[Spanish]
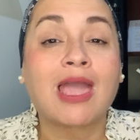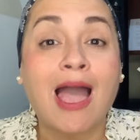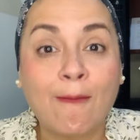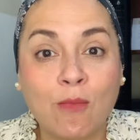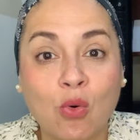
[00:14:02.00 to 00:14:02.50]

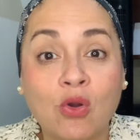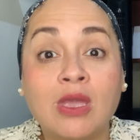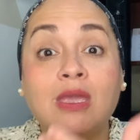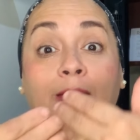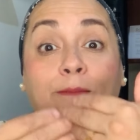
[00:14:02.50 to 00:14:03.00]
amo
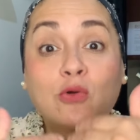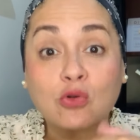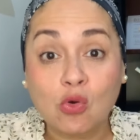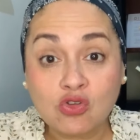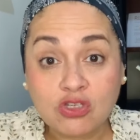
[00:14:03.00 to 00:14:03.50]
y
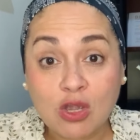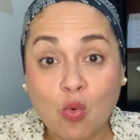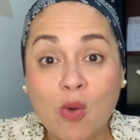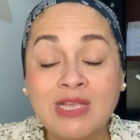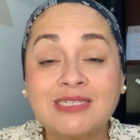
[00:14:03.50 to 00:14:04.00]
por
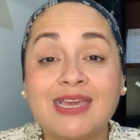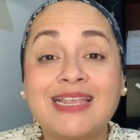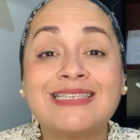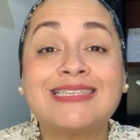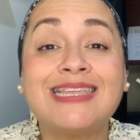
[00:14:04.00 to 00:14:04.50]
consecuencia
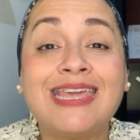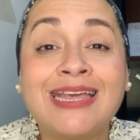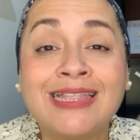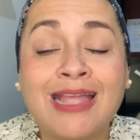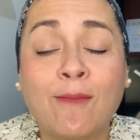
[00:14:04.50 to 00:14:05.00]
eres
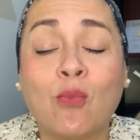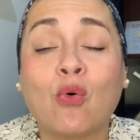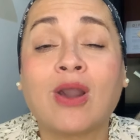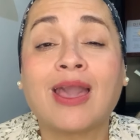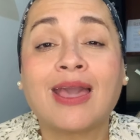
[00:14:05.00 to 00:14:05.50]
digna
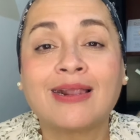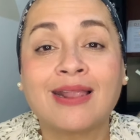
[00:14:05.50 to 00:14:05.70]
mujer